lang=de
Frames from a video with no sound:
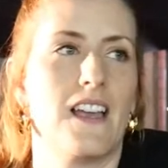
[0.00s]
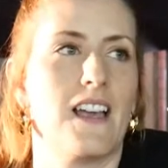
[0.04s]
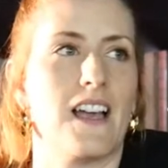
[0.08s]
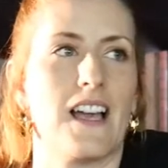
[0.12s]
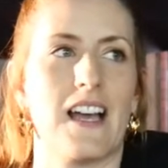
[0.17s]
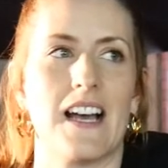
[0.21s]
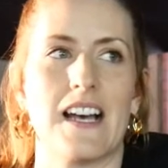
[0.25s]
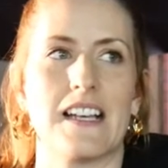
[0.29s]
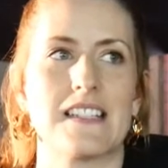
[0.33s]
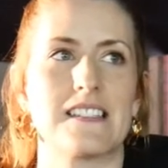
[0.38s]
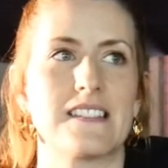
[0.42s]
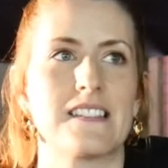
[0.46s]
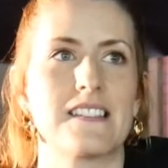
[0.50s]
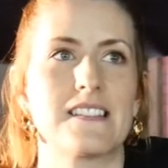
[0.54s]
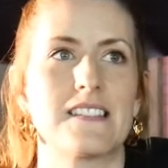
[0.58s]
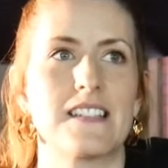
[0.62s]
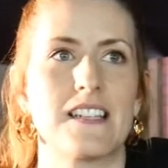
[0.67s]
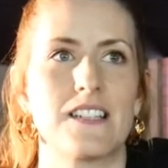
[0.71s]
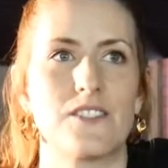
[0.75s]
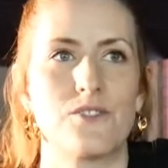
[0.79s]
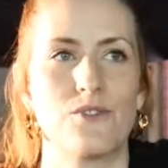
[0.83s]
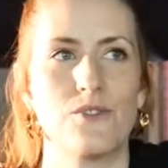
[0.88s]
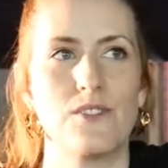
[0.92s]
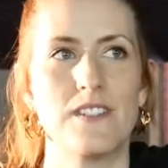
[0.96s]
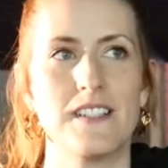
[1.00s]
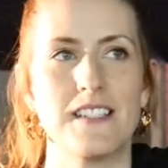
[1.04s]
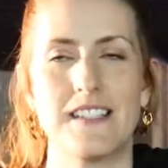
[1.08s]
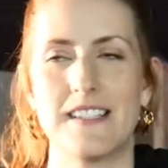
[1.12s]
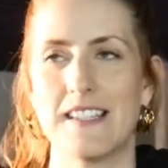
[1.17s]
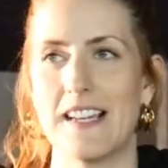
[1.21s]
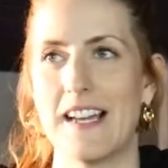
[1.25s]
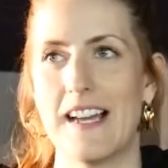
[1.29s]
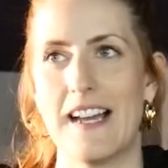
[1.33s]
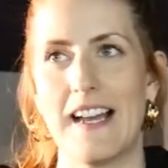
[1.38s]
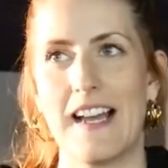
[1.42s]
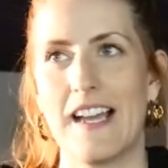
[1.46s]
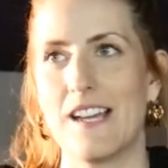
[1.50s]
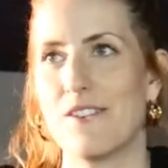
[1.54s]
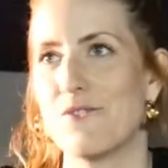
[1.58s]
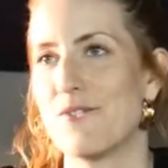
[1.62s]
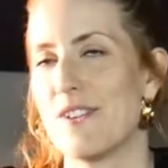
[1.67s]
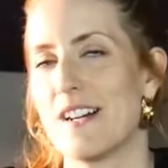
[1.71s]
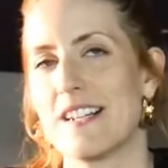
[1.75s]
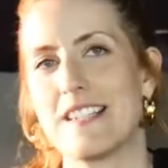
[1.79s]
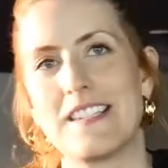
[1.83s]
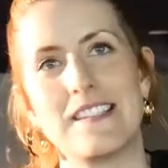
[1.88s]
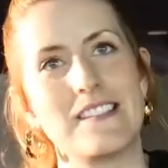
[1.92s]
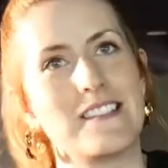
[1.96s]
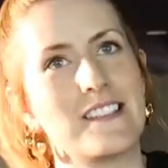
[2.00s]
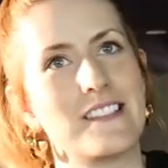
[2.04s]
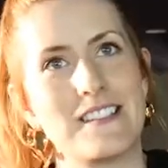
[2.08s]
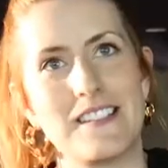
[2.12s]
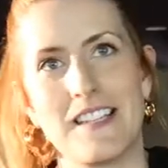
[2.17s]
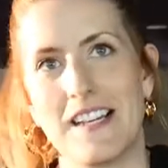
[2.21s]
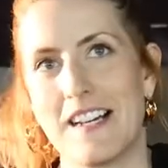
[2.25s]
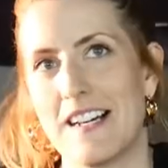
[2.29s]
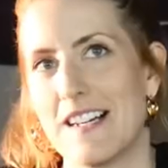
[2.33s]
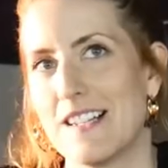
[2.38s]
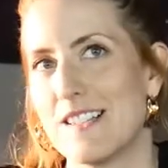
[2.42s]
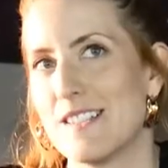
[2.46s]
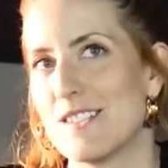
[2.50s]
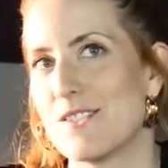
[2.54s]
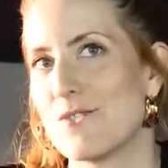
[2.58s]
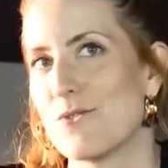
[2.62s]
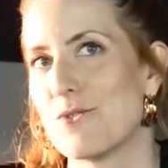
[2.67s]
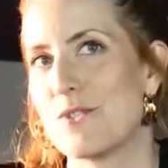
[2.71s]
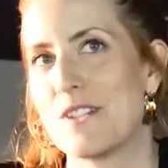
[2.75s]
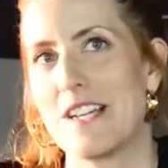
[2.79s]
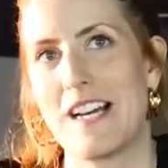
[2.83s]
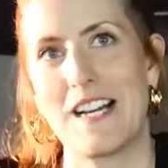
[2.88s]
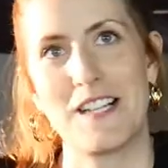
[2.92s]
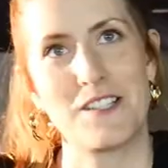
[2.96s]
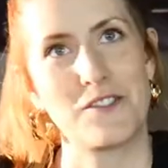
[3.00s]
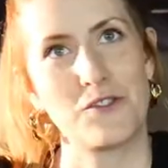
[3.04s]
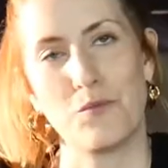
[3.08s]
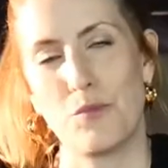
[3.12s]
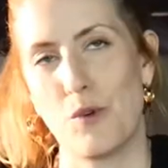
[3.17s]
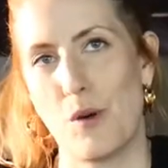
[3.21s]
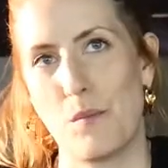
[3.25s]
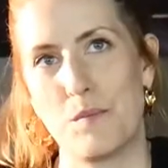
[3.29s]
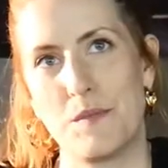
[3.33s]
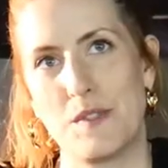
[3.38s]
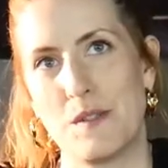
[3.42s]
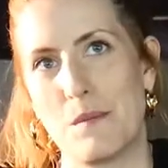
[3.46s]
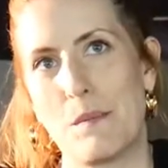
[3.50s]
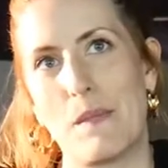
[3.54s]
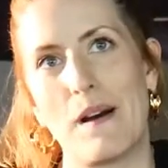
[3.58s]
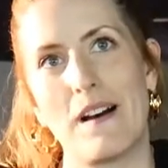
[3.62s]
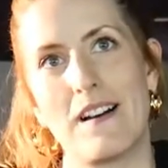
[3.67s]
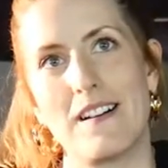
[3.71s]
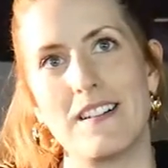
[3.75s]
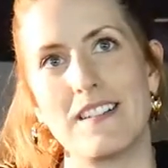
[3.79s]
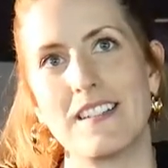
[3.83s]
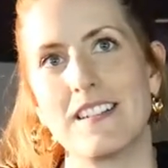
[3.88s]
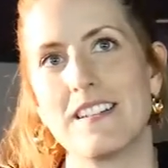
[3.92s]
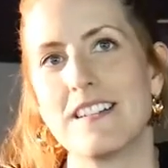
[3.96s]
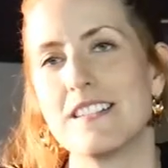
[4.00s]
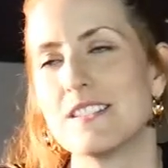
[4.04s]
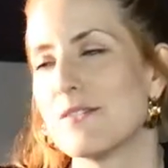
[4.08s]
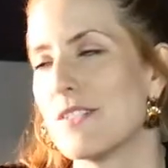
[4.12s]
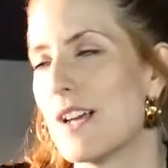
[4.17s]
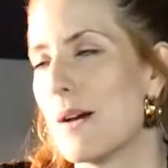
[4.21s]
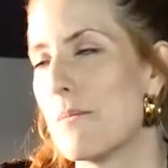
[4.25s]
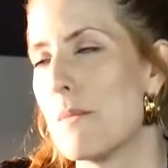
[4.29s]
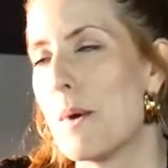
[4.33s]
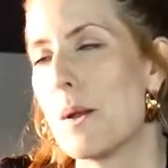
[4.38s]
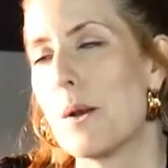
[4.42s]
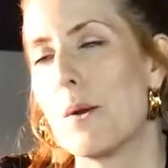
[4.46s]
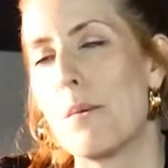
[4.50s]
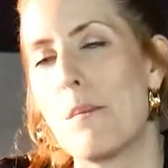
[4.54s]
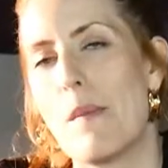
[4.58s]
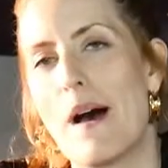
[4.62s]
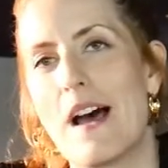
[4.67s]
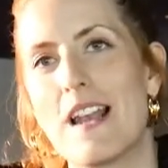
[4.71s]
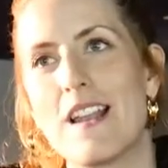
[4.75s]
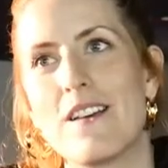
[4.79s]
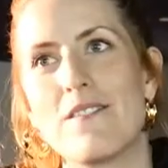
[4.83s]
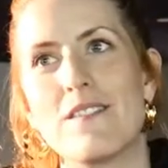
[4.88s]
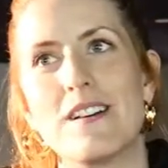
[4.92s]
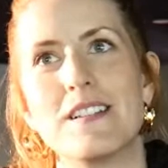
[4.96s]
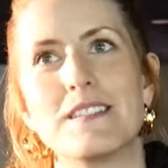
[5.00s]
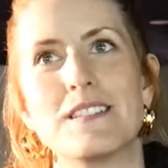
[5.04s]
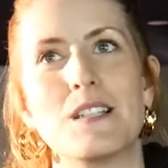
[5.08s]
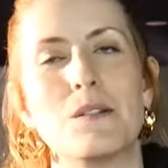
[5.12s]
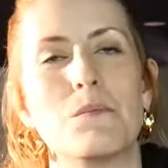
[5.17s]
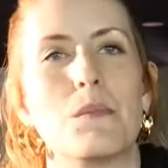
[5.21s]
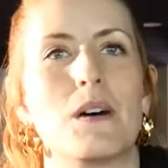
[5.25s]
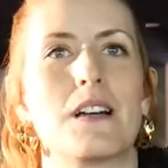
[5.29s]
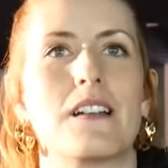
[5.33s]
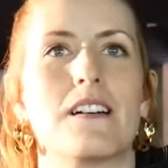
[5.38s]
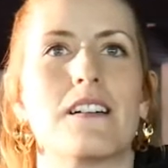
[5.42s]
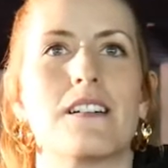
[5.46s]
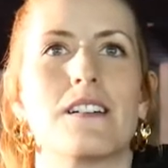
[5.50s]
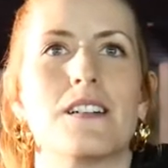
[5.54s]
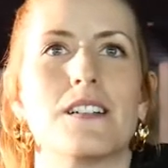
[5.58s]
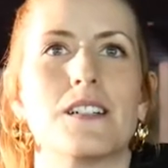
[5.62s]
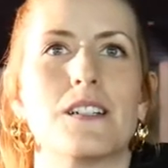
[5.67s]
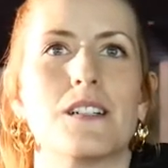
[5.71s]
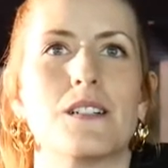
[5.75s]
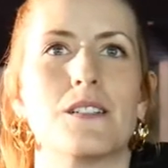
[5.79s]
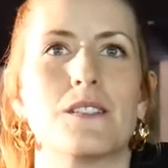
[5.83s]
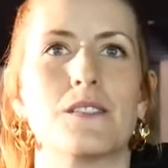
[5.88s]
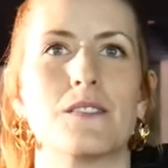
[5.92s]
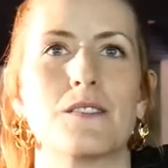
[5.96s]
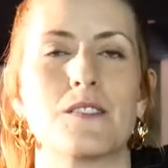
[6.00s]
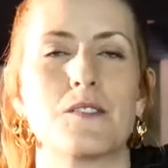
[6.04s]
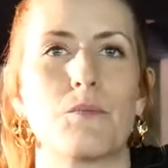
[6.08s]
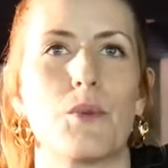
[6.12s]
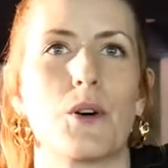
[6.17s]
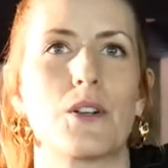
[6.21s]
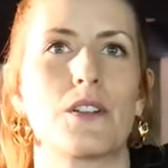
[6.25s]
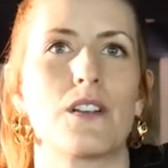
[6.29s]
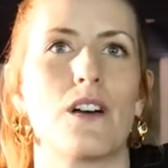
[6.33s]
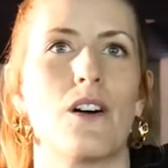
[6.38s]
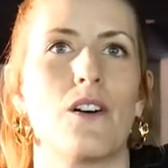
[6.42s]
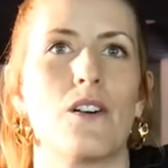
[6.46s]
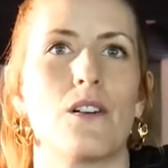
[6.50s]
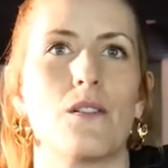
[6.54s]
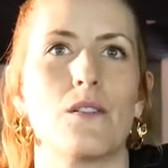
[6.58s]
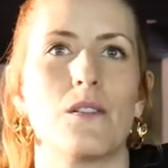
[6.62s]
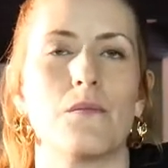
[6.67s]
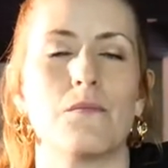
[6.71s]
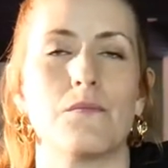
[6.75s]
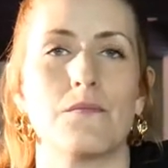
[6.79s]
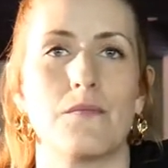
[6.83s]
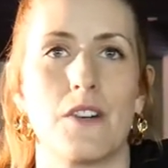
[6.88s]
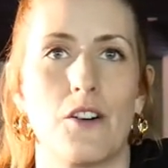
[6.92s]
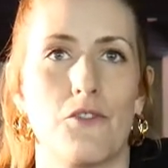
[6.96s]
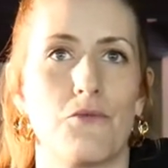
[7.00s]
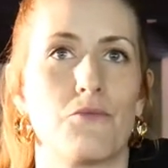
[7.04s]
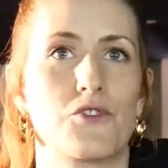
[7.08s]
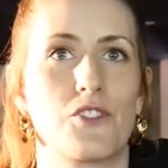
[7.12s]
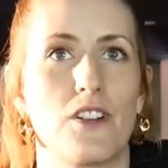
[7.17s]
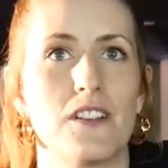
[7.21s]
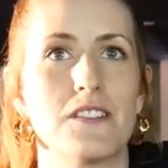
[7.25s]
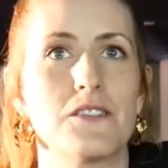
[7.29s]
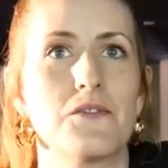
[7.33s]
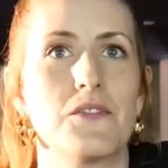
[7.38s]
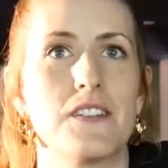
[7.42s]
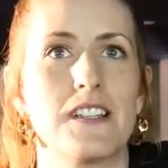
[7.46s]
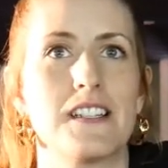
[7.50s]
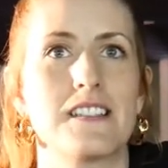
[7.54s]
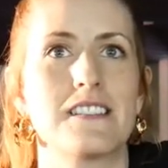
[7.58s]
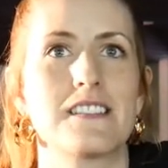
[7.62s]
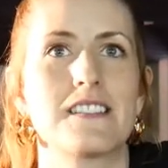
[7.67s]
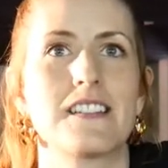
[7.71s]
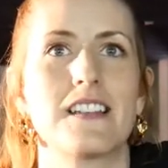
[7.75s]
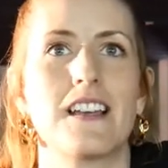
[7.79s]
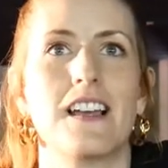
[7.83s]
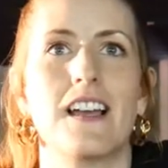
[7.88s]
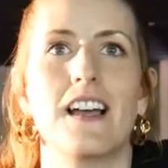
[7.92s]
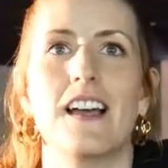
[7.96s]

Ja, es ist natürlich einfach dieses Jahr total suboptimal. Ne? Also wir haben ja normalerweise immer äh, einen Spot auch ähm, auf dem Schlossfest.